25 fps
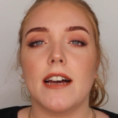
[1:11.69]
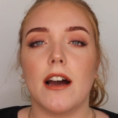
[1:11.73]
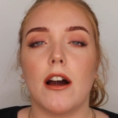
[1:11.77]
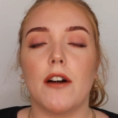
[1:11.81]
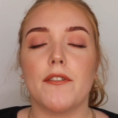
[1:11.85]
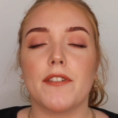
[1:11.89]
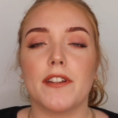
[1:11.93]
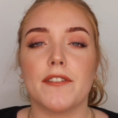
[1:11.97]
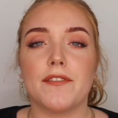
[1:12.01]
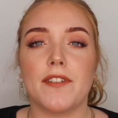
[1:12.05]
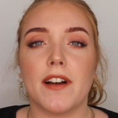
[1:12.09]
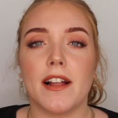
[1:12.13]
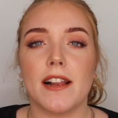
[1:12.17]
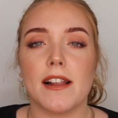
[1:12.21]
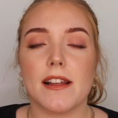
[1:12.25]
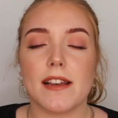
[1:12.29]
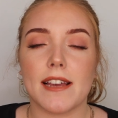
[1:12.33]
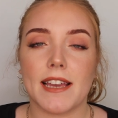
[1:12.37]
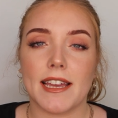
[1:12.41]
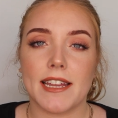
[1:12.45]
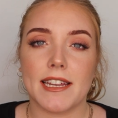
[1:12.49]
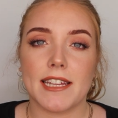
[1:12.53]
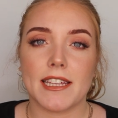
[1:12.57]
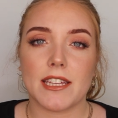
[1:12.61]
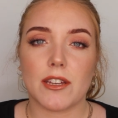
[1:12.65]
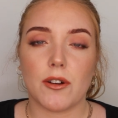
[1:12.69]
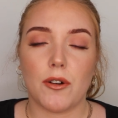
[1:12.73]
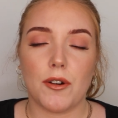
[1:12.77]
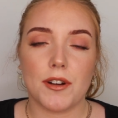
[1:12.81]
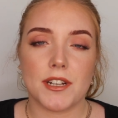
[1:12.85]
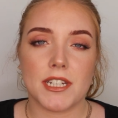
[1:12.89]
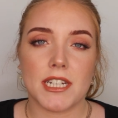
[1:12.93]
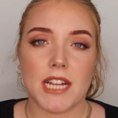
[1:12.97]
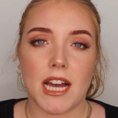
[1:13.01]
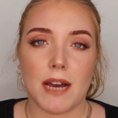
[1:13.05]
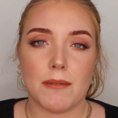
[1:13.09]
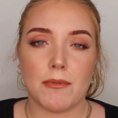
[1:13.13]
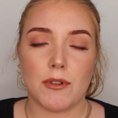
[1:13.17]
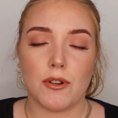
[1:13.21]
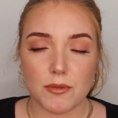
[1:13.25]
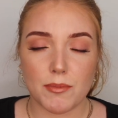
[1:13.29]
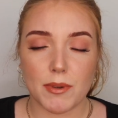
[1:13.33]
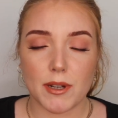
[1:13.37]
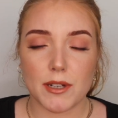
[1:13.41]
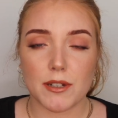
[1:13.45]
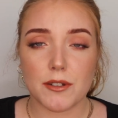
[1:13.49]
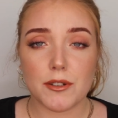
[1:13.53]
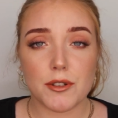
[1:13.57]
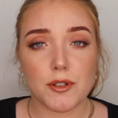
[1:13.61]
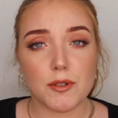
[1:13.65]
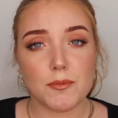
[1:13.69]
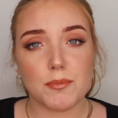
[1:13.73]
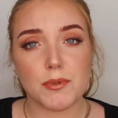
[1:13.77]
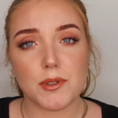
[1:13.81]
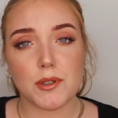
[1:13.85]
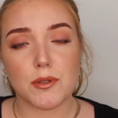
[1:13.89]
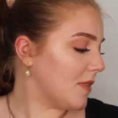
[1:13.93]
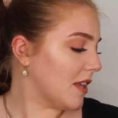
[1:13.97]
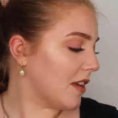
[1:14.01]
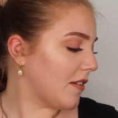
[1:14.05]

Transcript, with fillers: Auf jeden Fall rede ich heute aber über Dupes.